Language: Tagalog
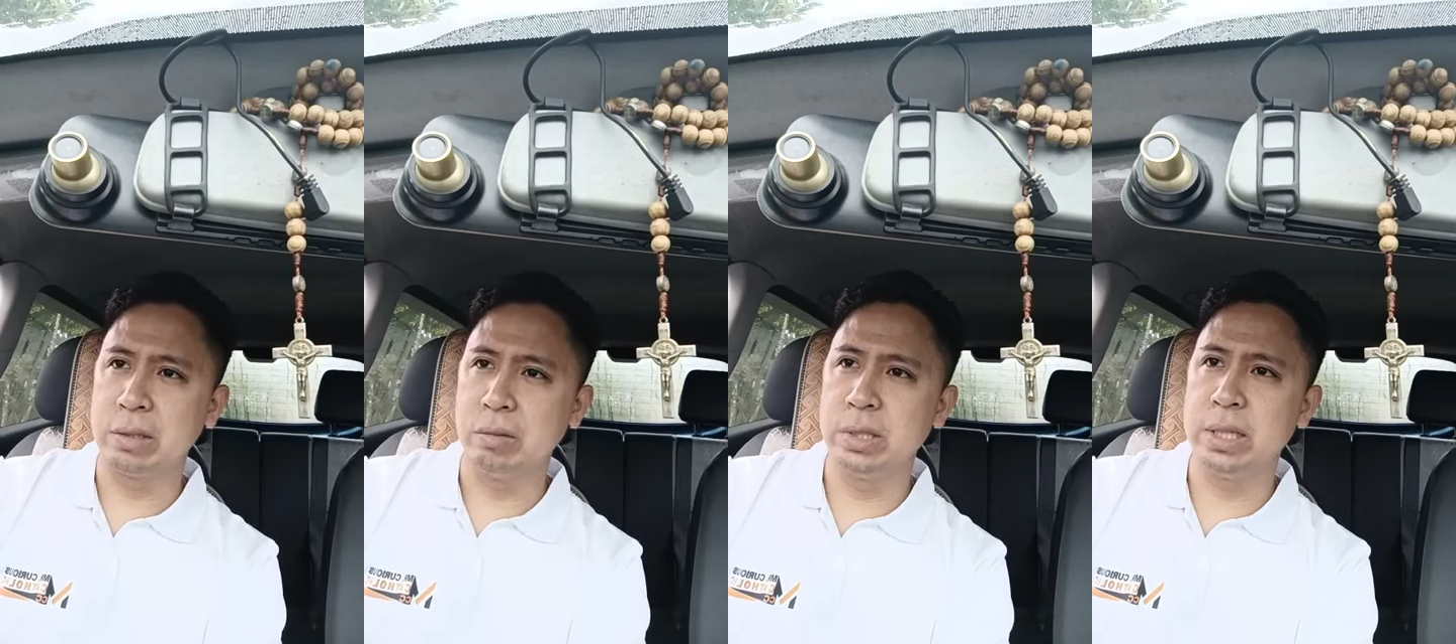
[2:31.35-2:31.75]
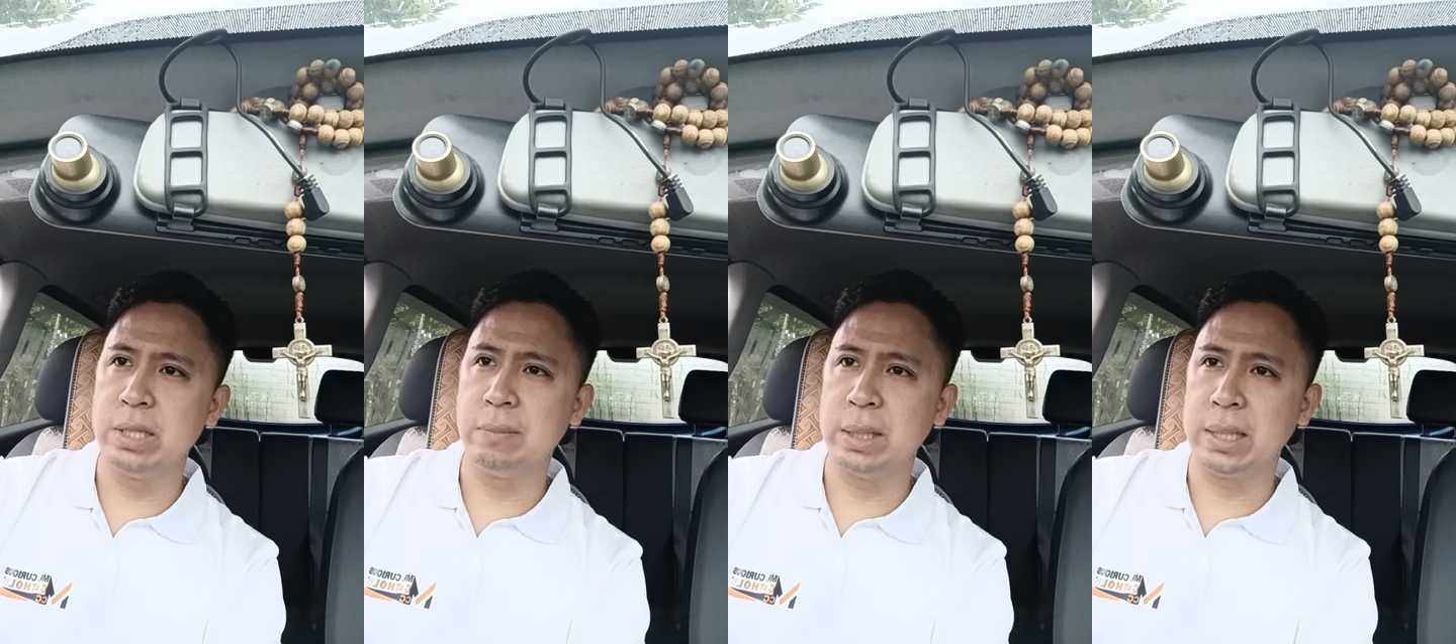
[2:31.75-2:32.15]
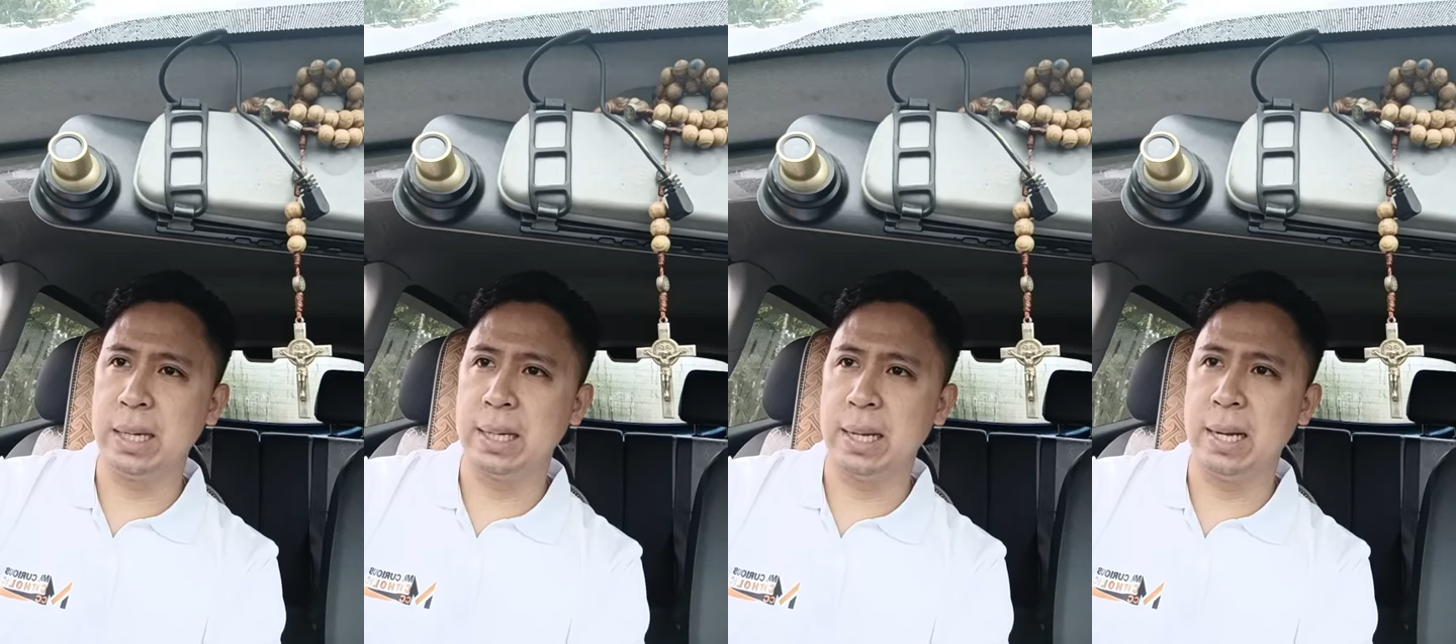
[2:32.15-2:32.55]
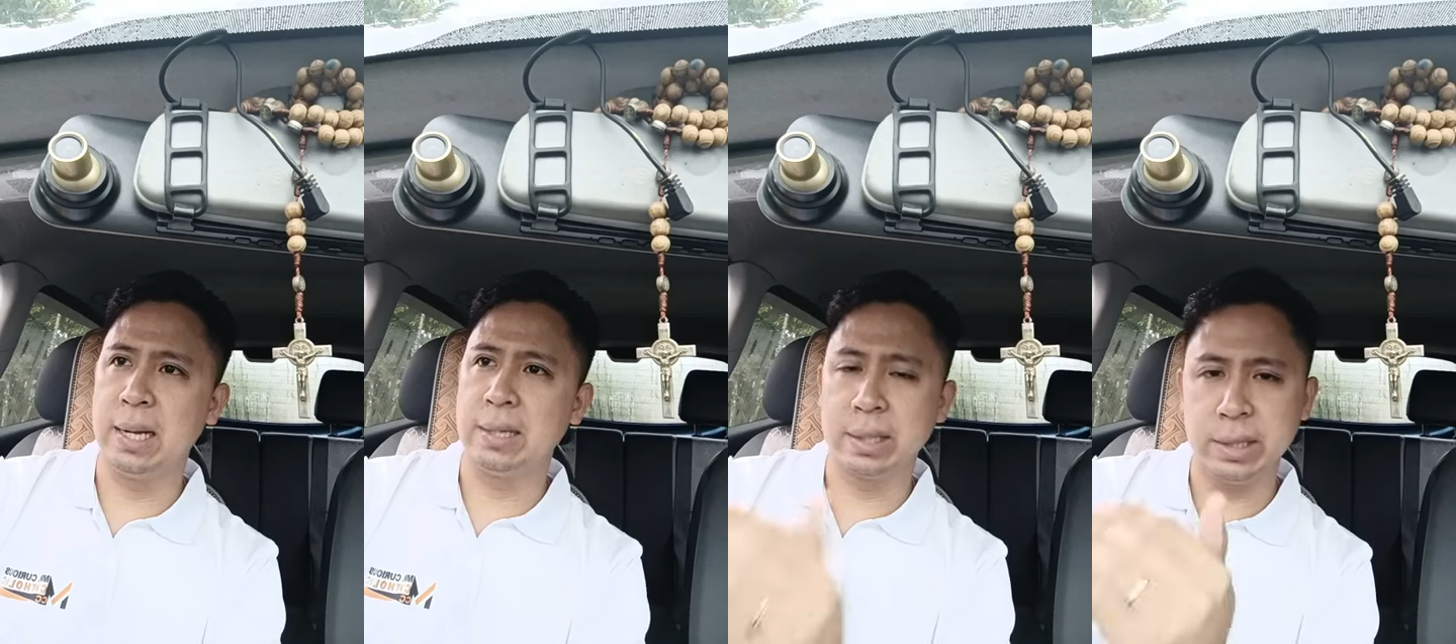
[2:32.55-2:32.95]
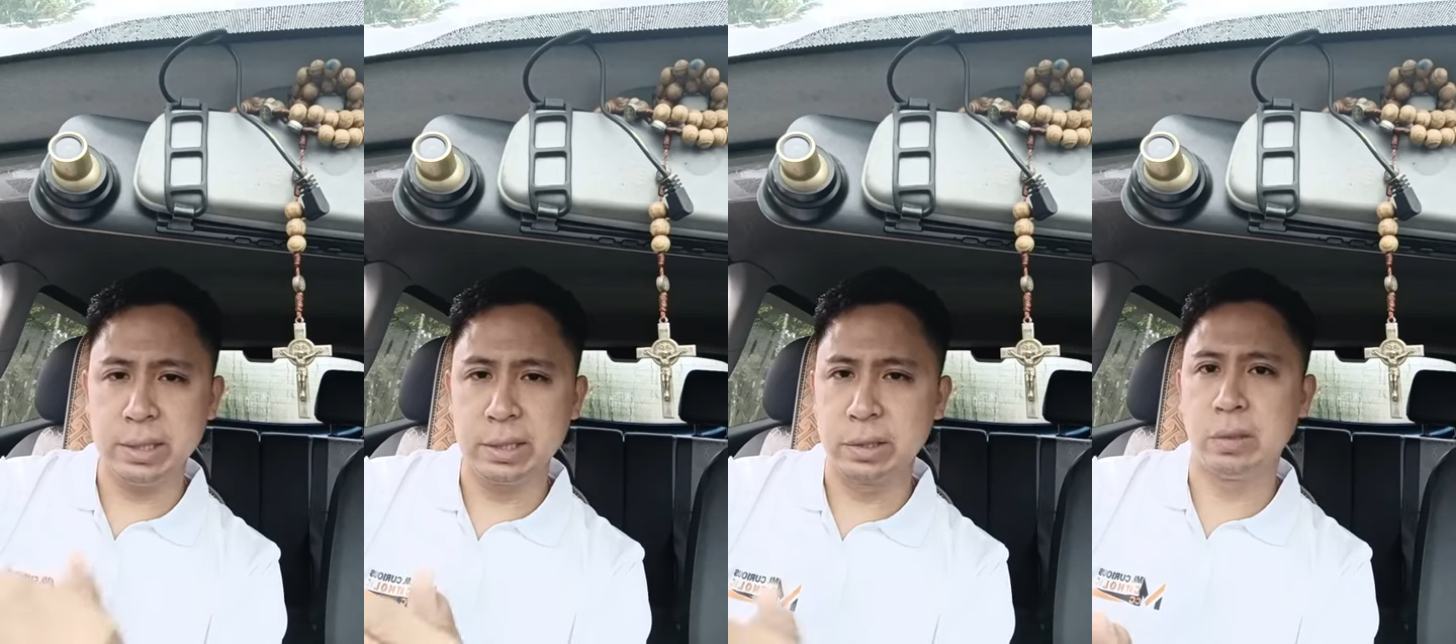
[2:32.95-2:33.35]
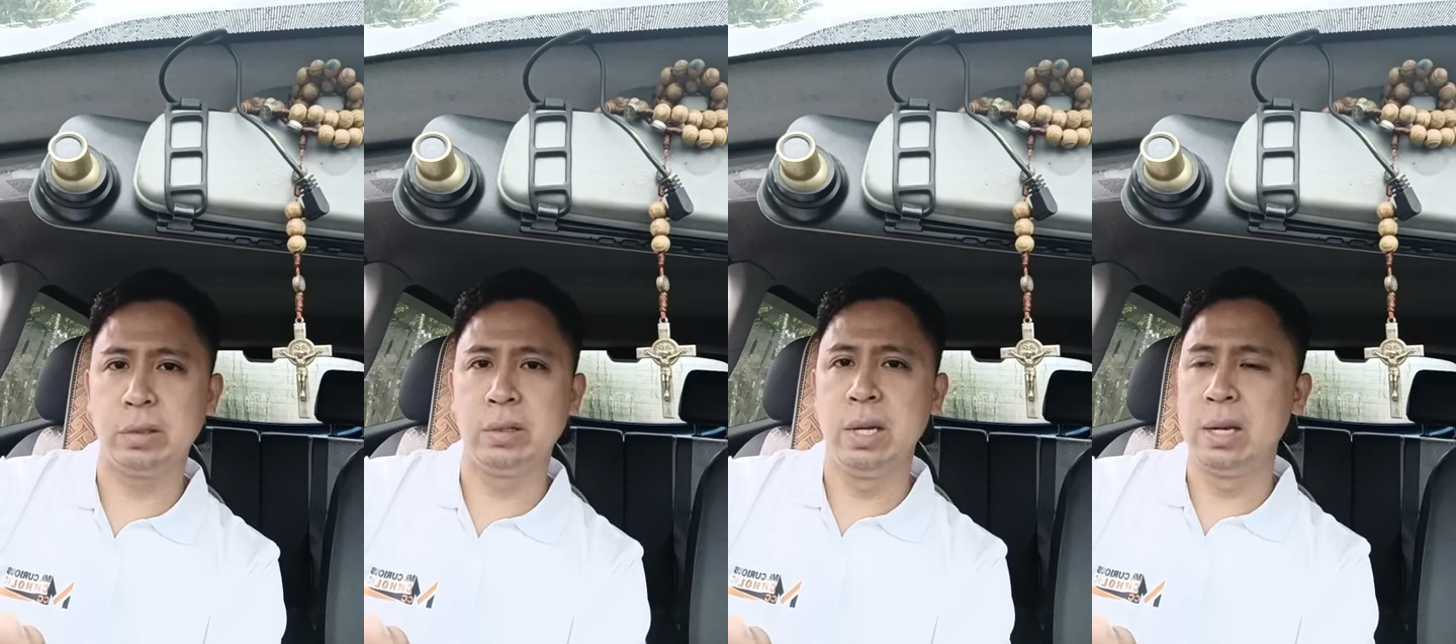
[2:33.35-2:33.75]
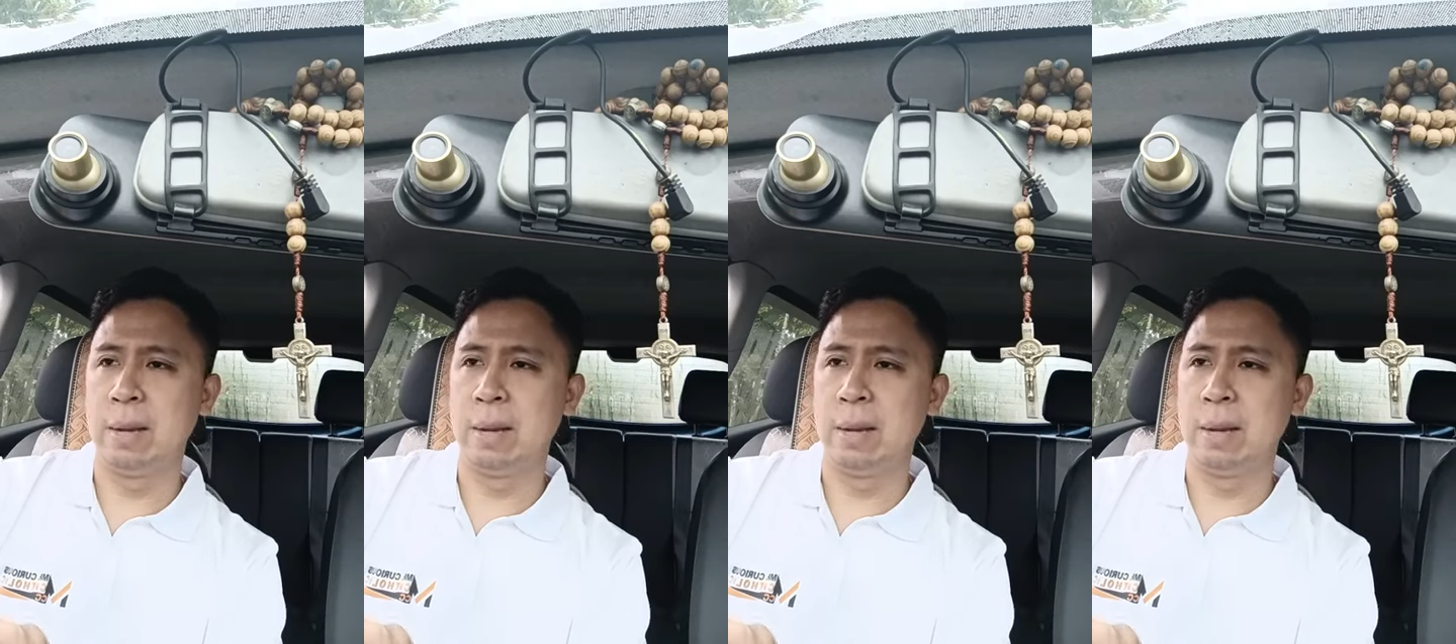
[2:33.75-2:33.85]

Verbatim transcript: kung sino ba talaga ang Kristo